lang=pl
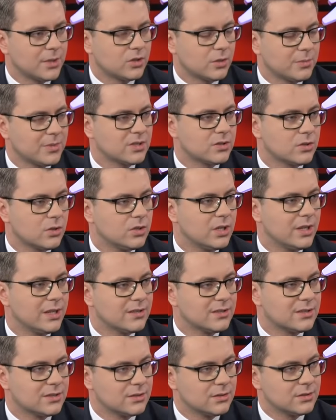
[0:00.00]
natomiast to nie
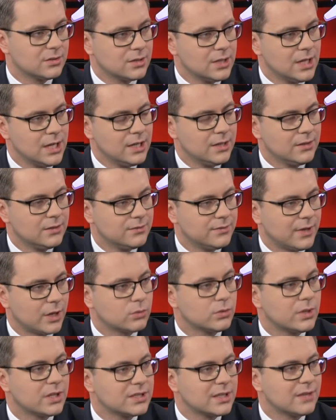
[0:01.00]
jest
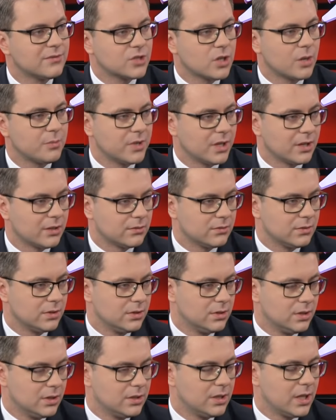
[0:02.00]
warunek sam w sobie
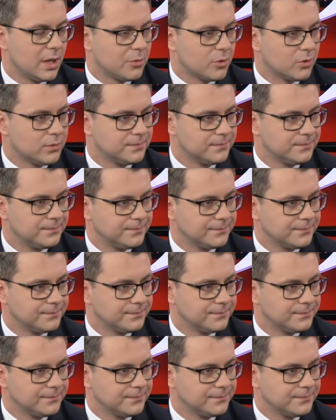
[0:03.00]
i nigdy nie był.